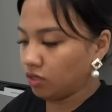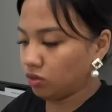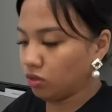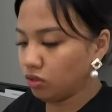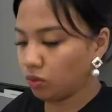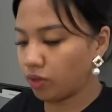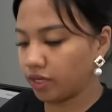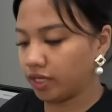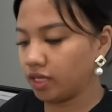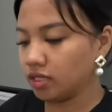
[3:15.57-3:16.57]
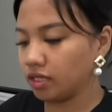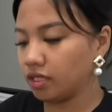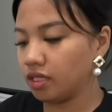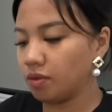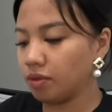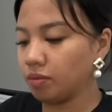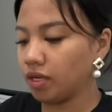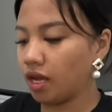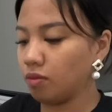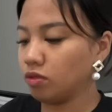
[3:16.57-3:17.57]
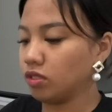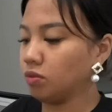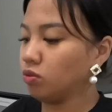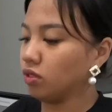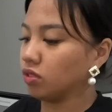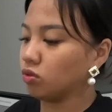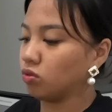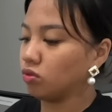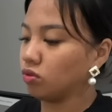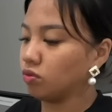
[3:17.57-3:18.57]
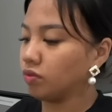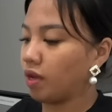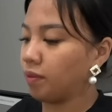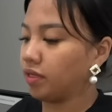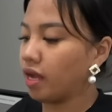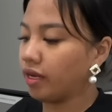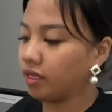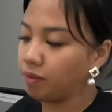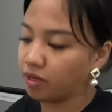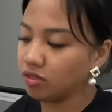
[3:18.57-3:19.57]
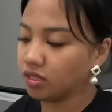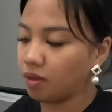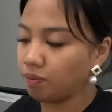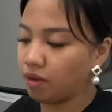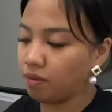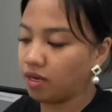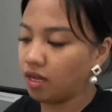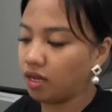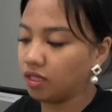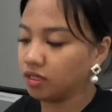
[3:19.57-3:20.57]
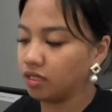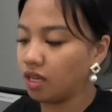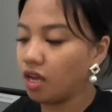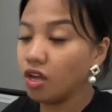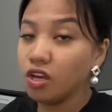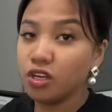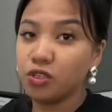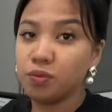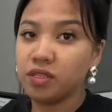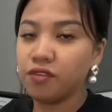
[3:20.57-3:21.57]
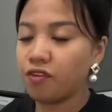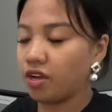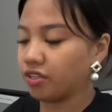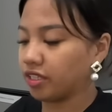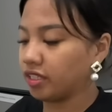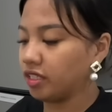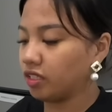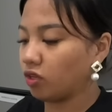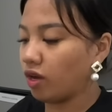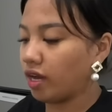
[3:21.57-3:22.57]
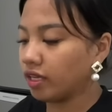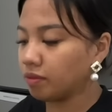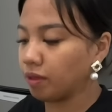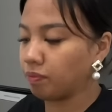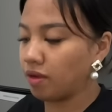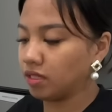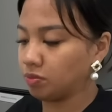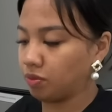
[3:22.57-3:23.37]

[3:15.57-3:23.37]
So, don't worry kasi hindi naman mag-aamoy sibuyas tong room namin dahil meron silang pangmalakasan na humidifier dito at may pang